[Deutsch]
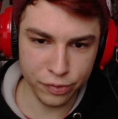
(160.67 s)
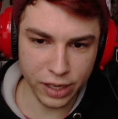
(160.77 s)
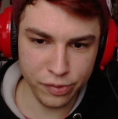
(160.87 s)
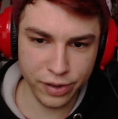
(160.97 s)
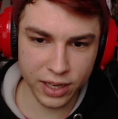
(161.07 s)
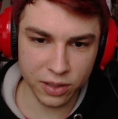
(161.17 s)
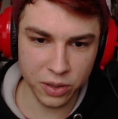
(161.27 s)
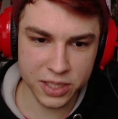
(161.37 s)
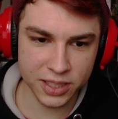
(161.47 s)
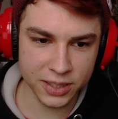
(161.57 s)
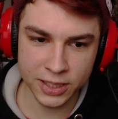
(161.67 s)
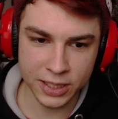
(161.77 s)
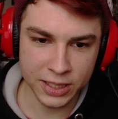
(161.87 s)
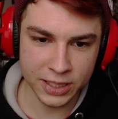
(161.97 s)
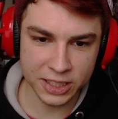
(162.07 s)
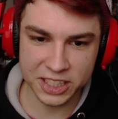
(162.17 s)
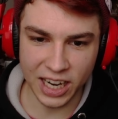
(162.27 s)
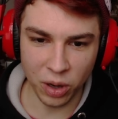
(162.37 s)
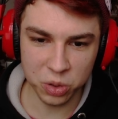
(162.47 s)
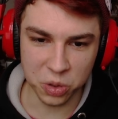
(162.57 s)
Fun Fact, Leute
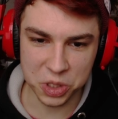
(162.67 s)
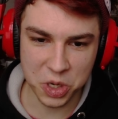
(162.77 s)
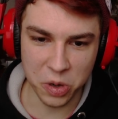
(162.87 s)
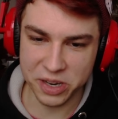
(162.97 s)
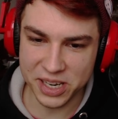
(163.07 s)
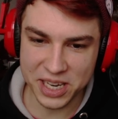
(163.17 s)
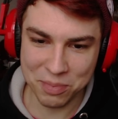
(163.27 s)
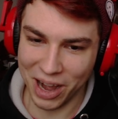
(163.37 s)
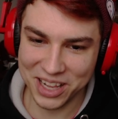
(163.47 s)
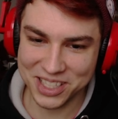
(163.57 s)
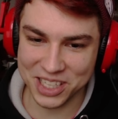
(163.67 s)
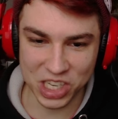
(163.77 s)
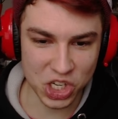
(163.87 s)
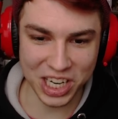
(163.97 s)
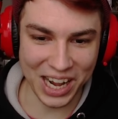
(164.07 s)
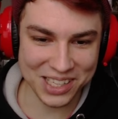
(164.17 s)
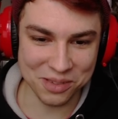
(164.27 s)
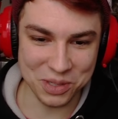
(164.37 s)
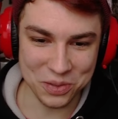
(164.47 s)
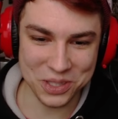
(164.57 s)
die Autos können niemals diese
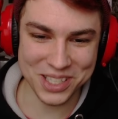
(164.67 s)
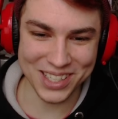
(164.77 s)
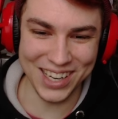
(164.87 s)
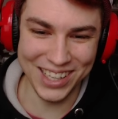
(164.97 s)
Straße benutzen.